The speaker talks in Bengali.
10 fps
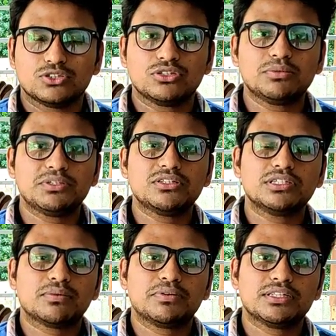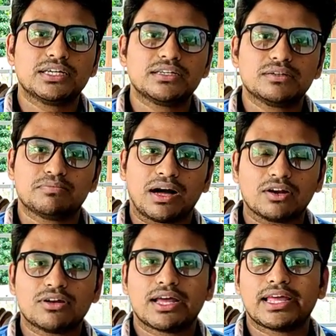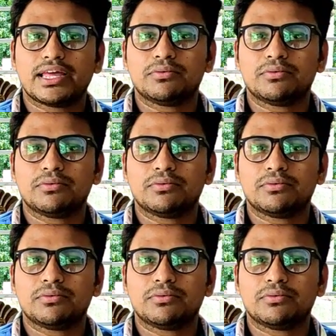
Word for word: যদি ভিডিওটি আপনাদের ভালো লাগে